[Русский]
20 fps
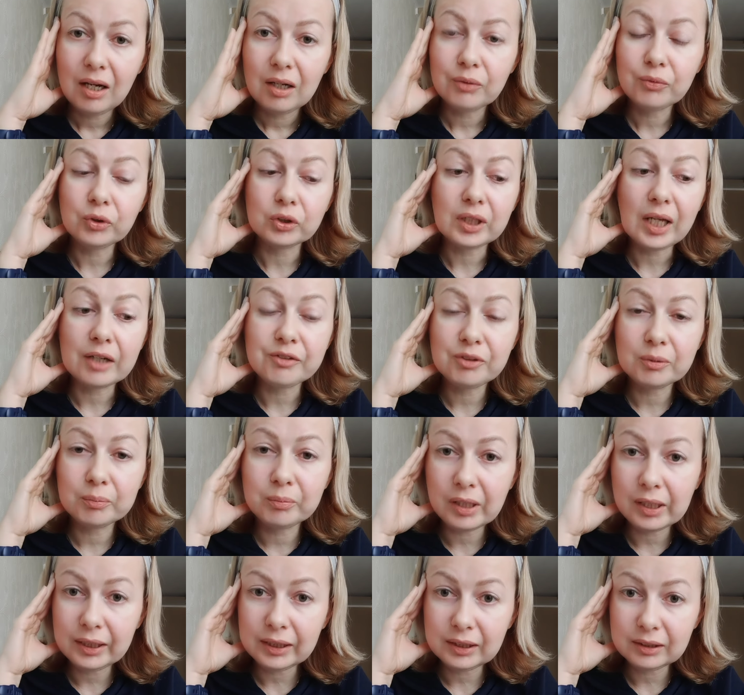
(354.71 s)
Вот. А
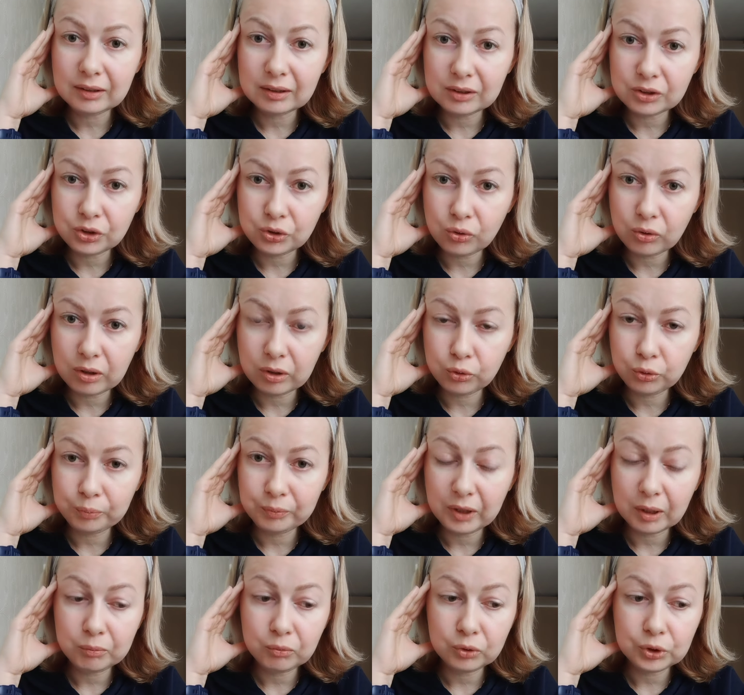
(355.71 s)
Фаберлик это настолько
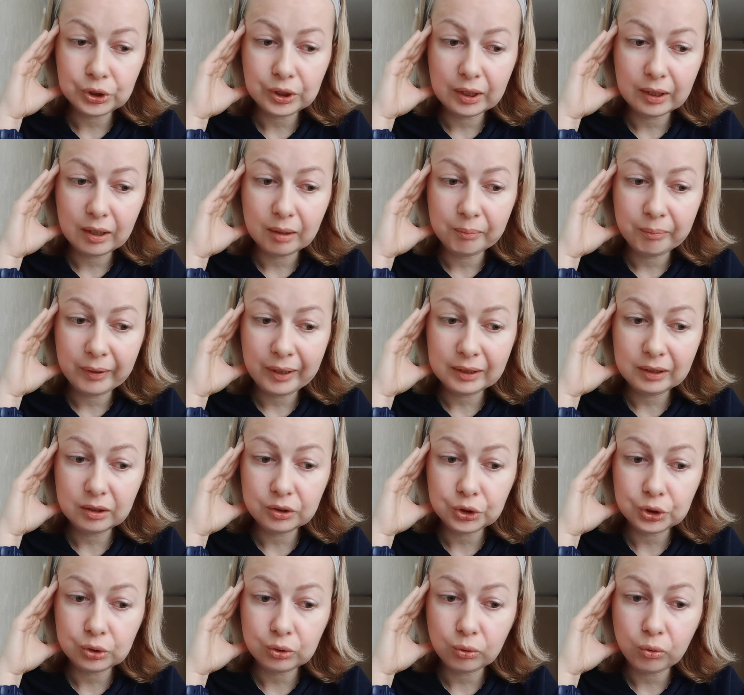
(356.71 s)
крупная, мощная компания,
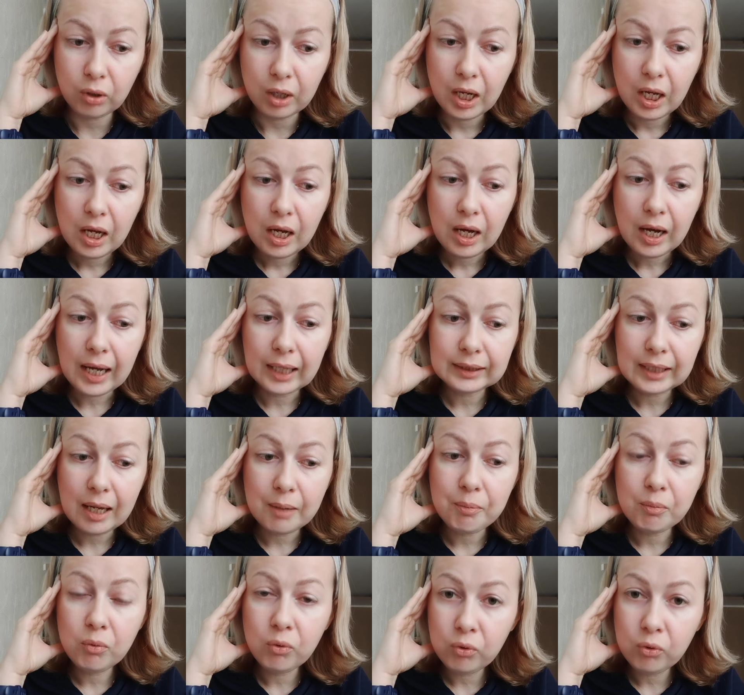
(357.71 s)
что
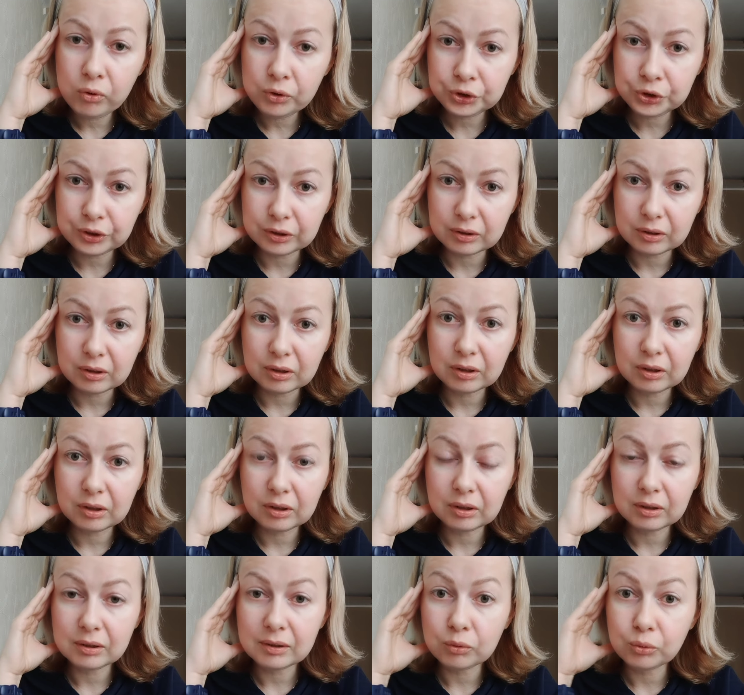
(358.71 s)
она может
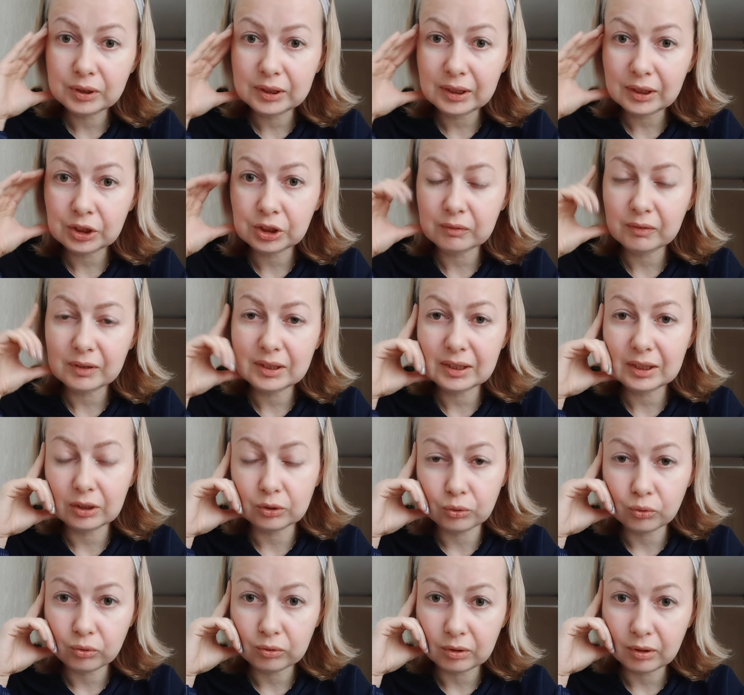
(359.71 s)
э, удерживать
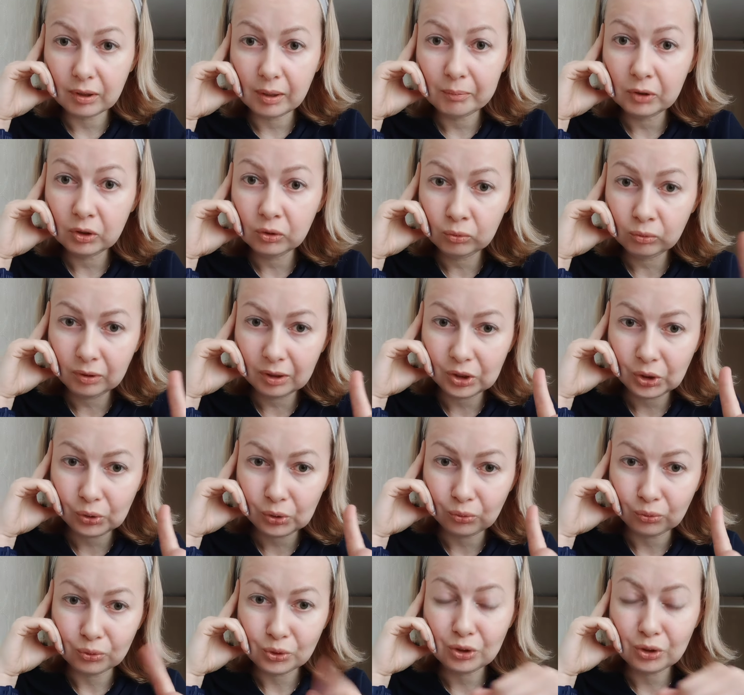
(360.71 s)
цену на
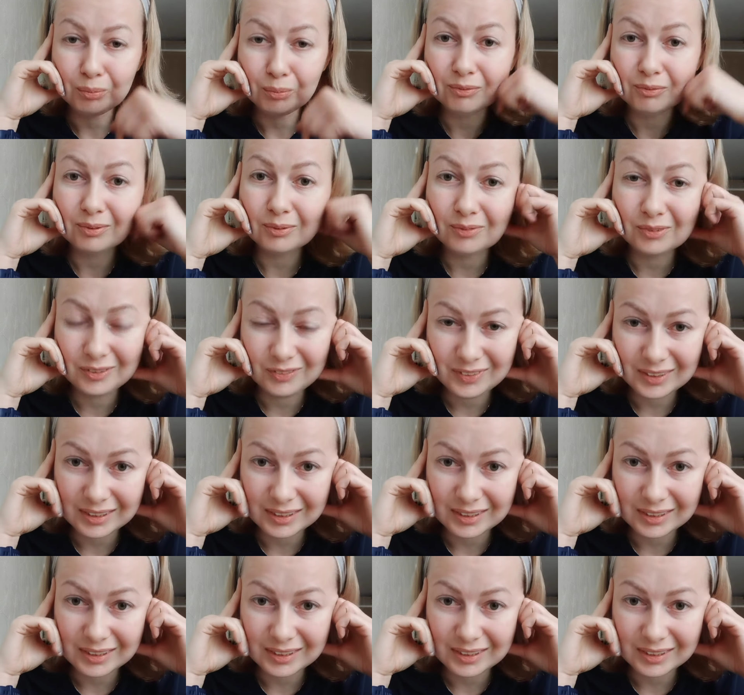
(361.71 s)
минуточку, чтобы вы все